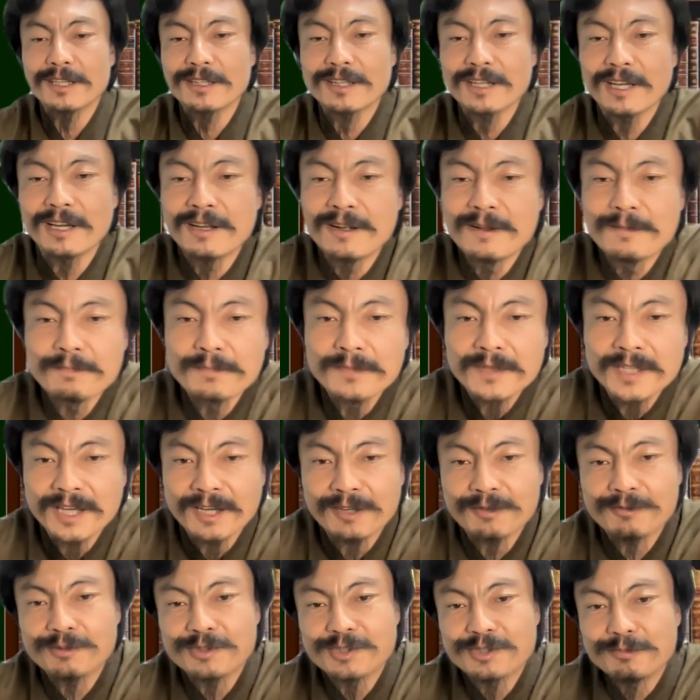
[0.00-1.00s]
あ、大体
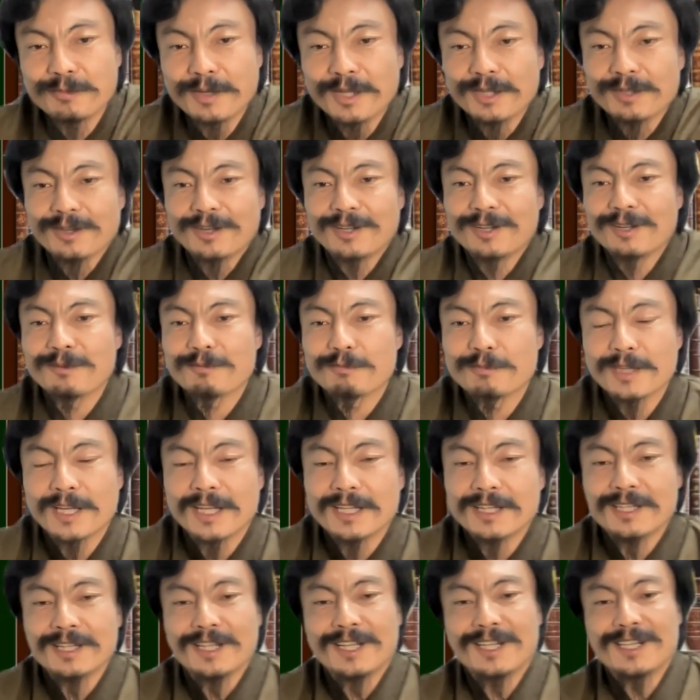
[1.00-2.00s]
150万とかに
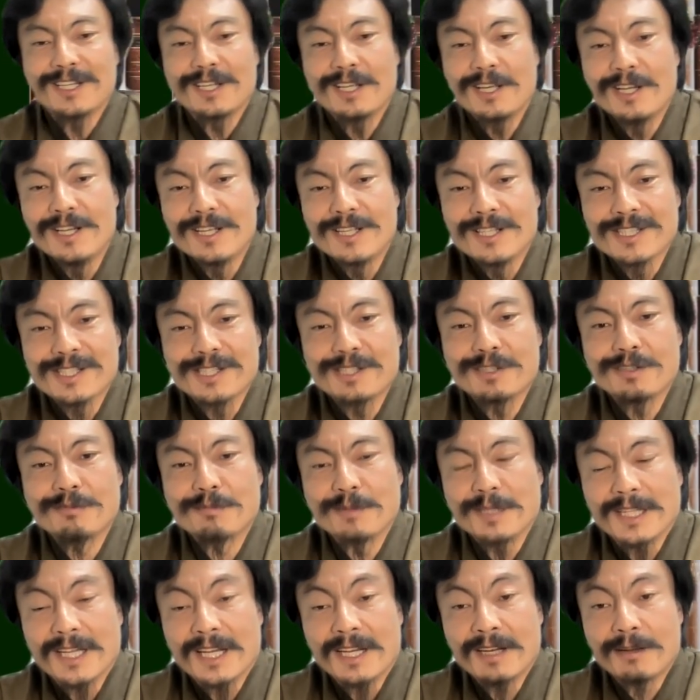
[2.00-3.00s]
なってたりする
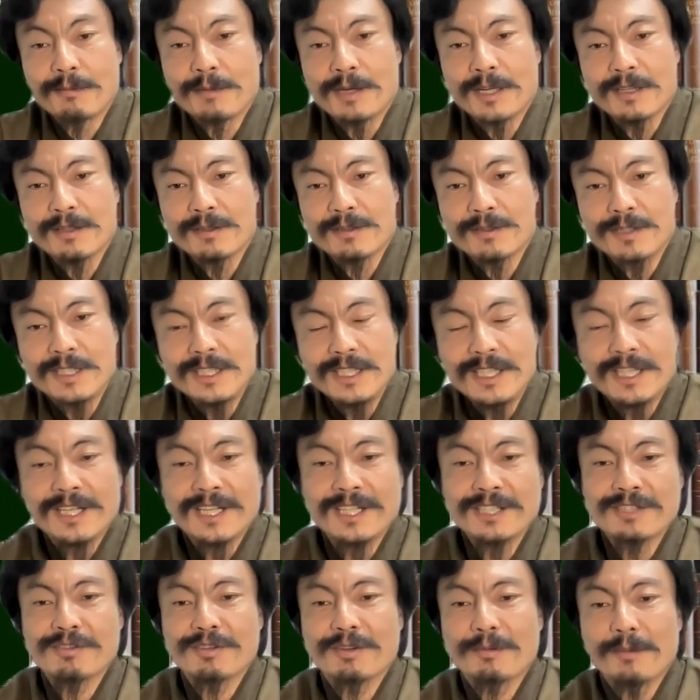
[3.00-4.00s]
みたいな、まあ、一
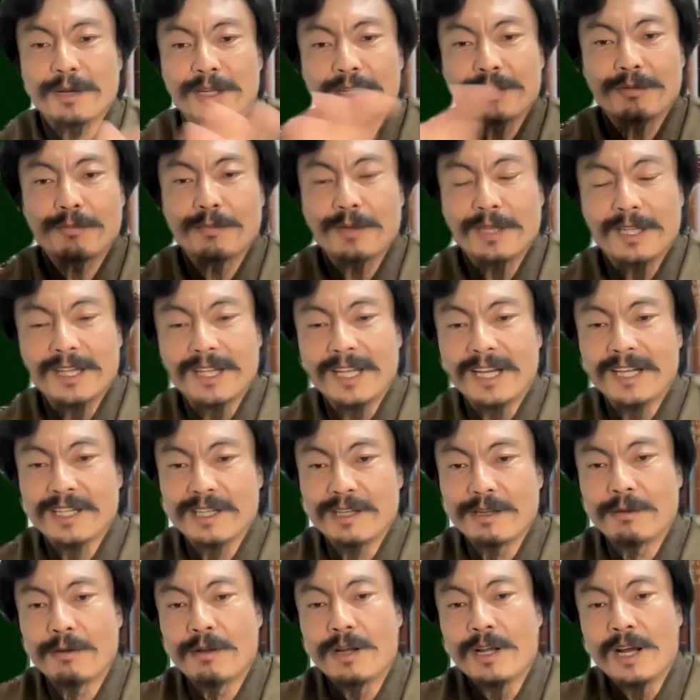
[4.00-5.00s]
箇所でまとめた
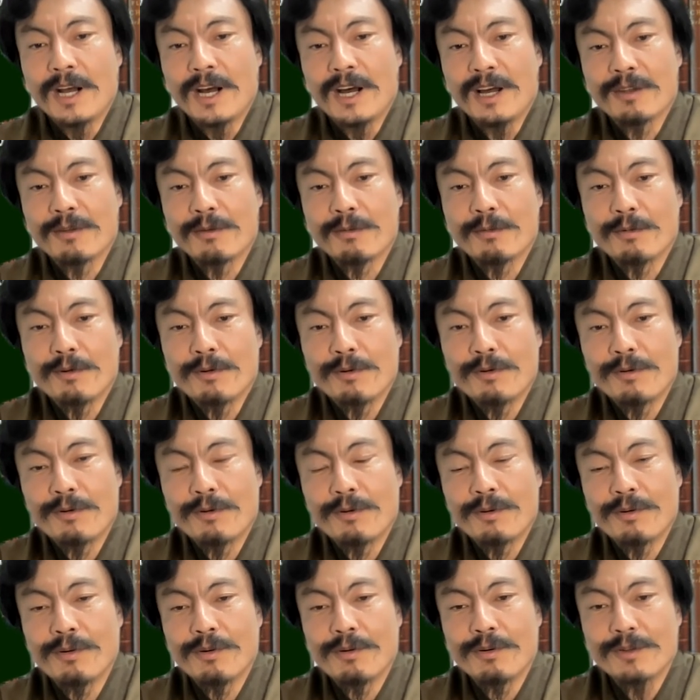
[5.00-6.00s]
り、あ
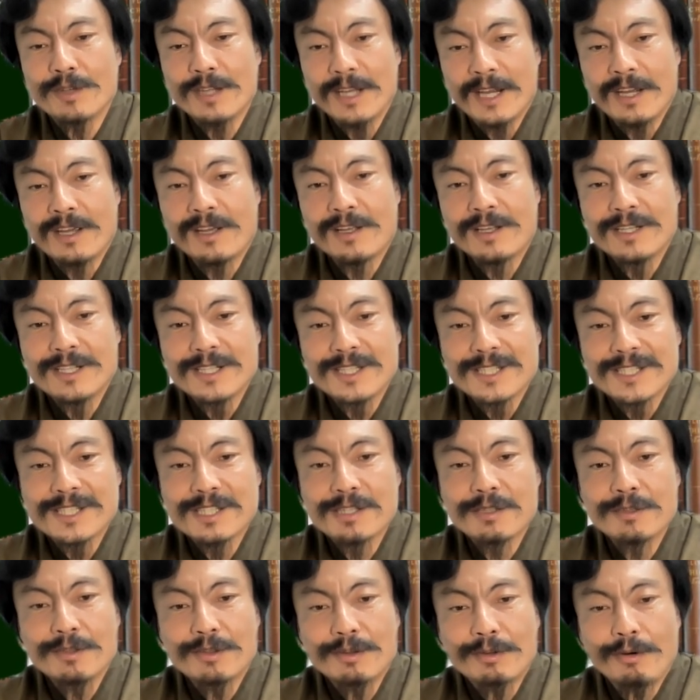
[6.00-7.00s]
のね、
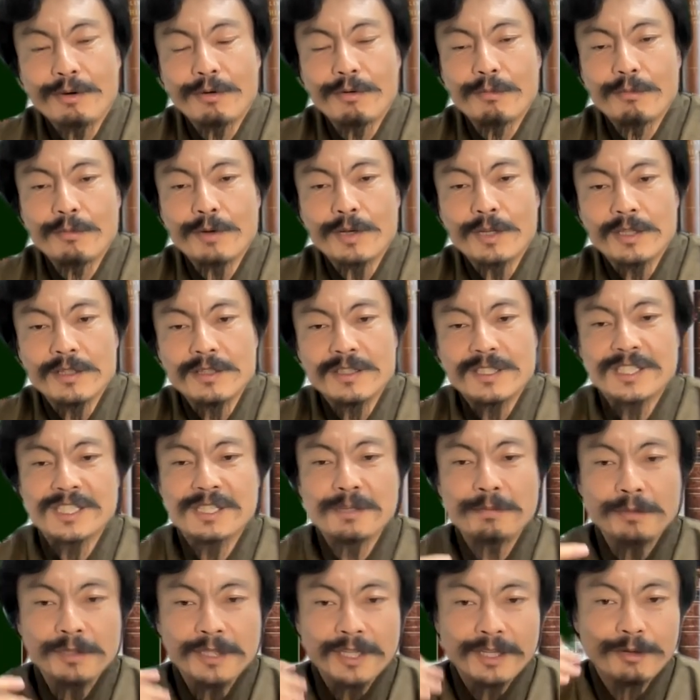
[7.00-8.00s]
すると、まあ、
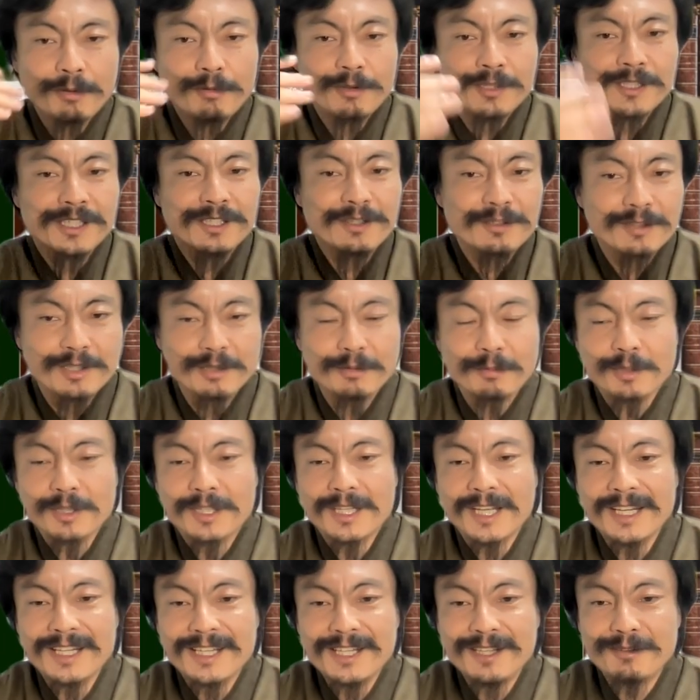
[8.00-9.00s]
自分で登記するっていうの
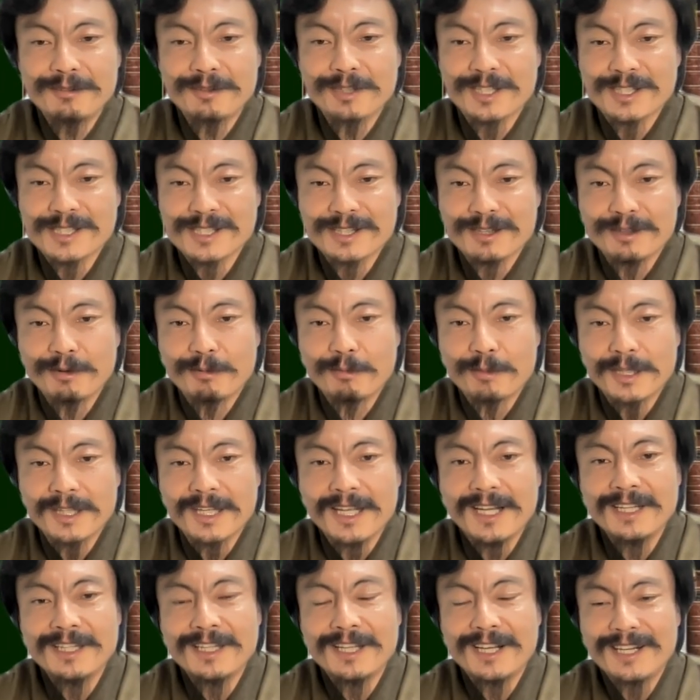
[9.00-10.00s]
もできるんですけど、まあ、
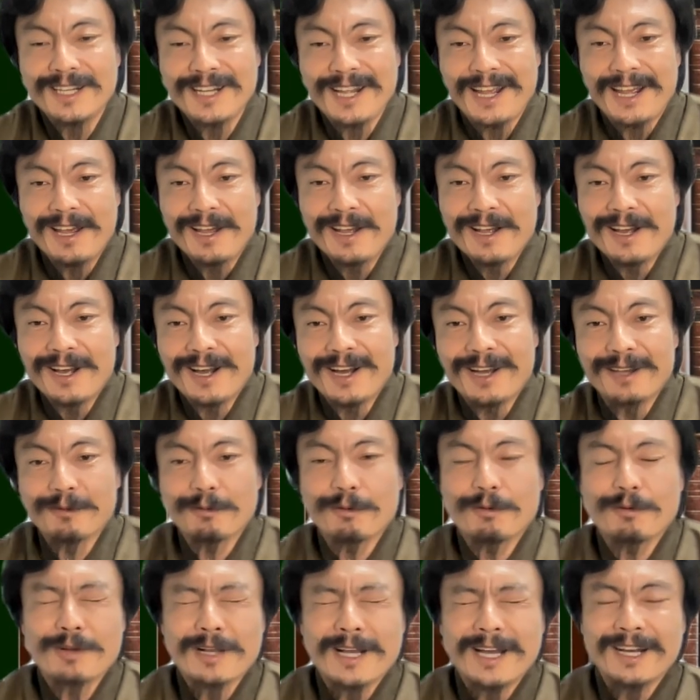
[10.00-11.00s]
大体ね、あ
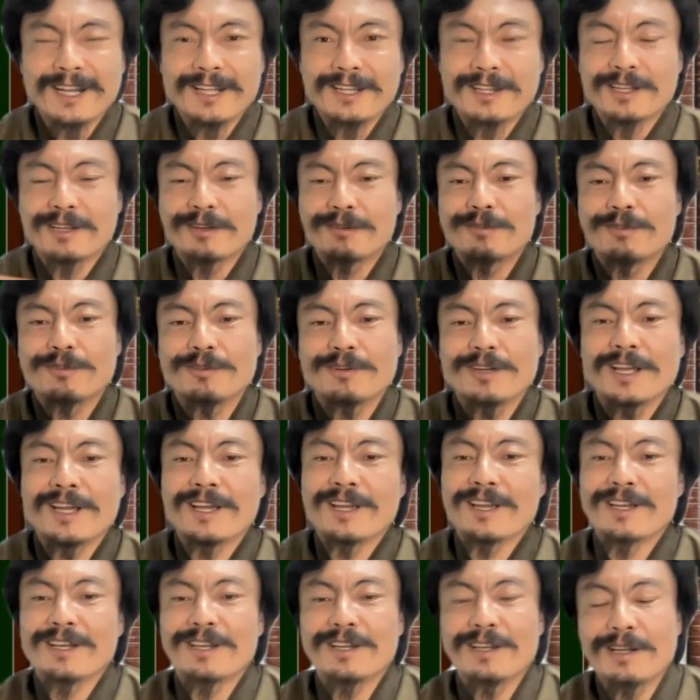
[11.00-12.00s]
の絡んでる、
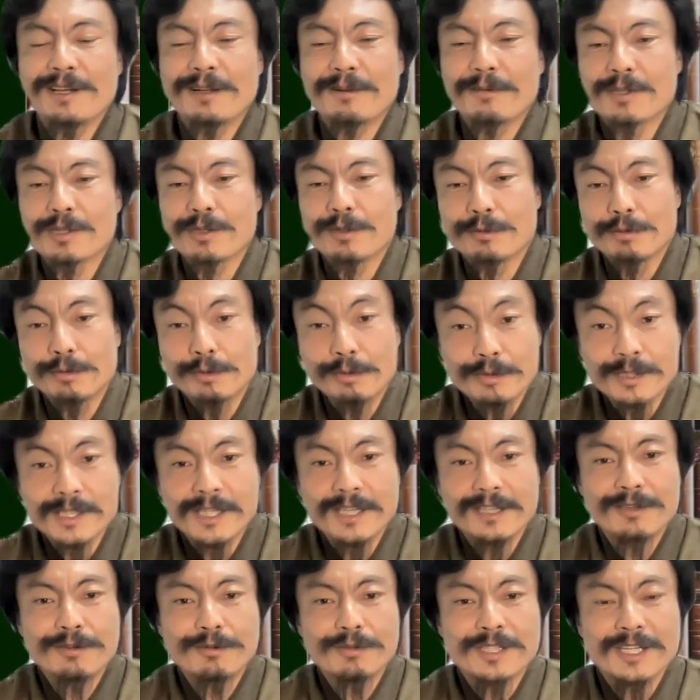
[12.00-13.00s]
えー、その不動
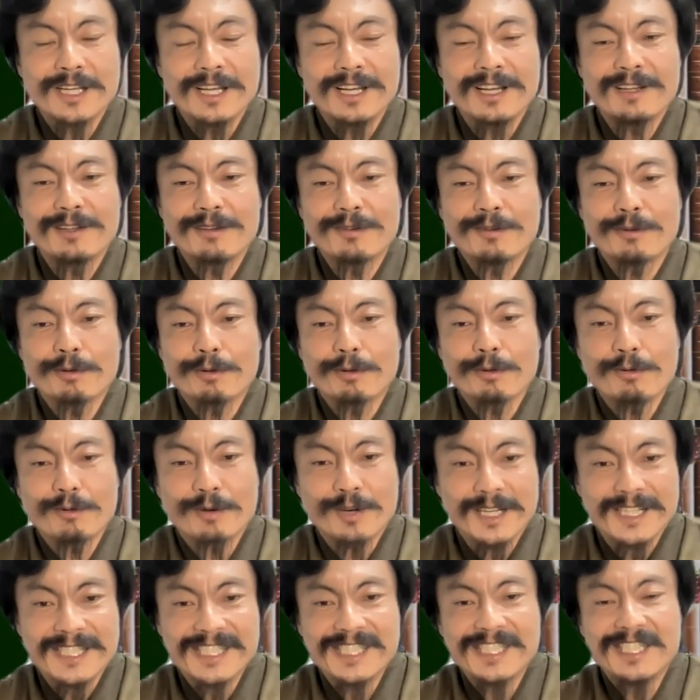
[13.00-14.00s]
産業者のと
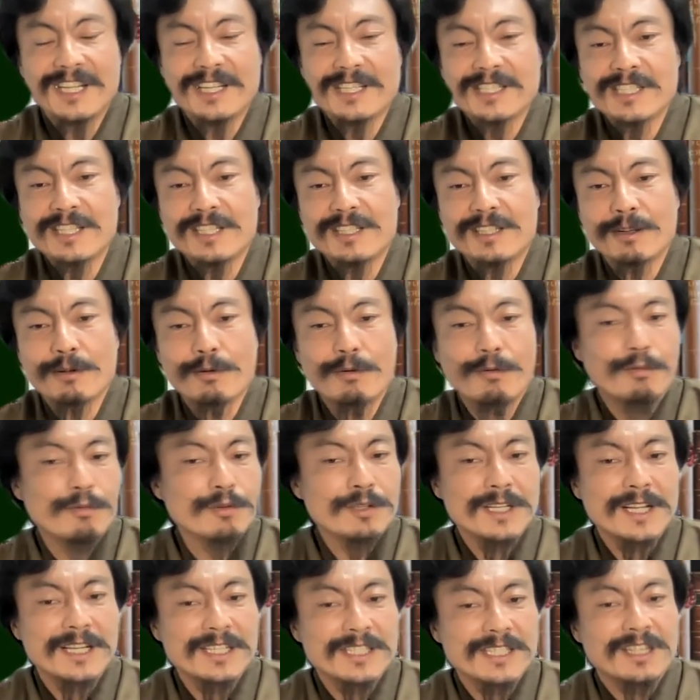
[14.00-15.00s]
ころが指定してきて、こ
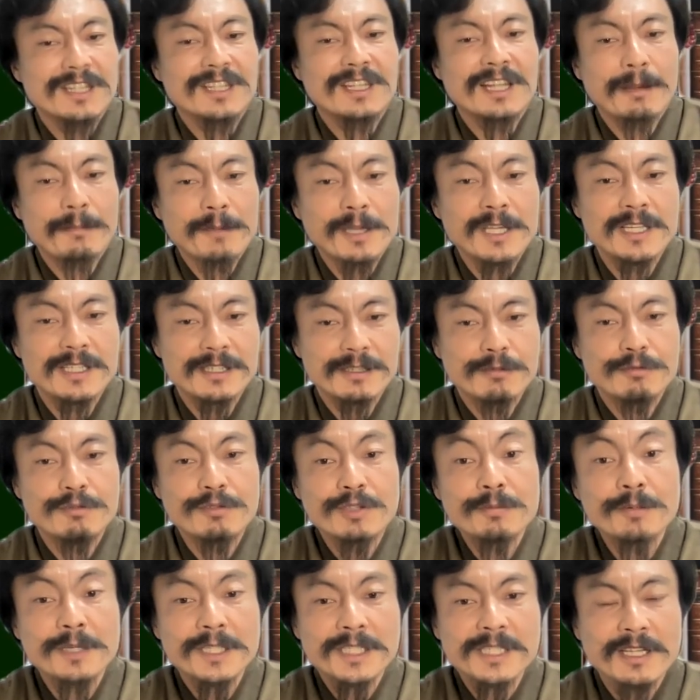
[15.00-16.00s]
こ以外じゃだめです、
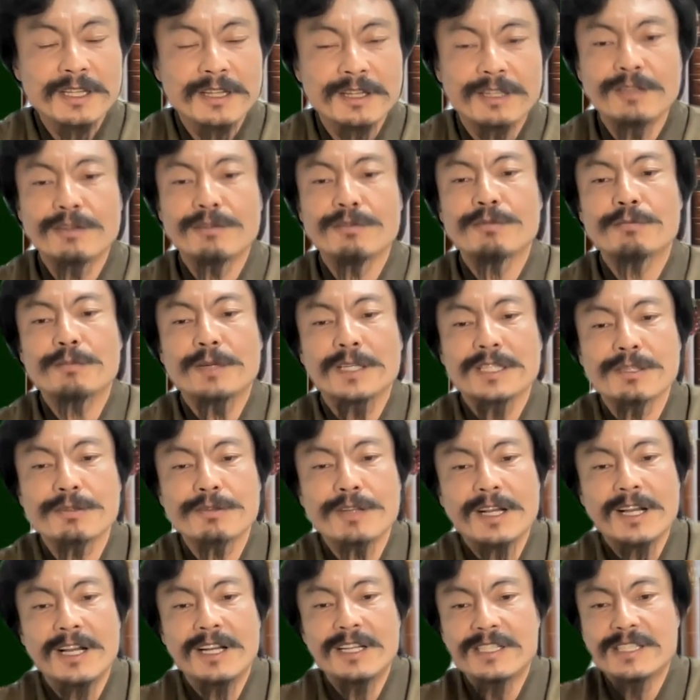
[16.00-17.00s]
売りませんっていう、まあ、そ
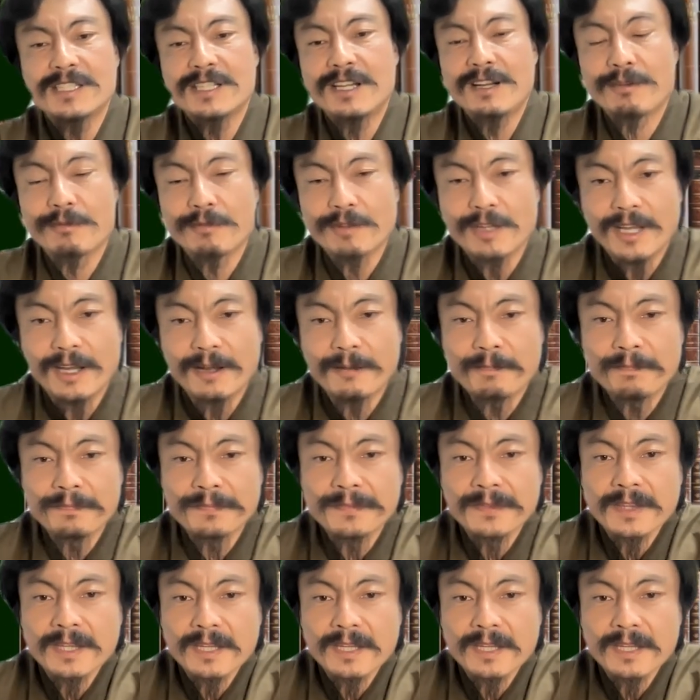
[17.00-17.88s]
んな感じなので、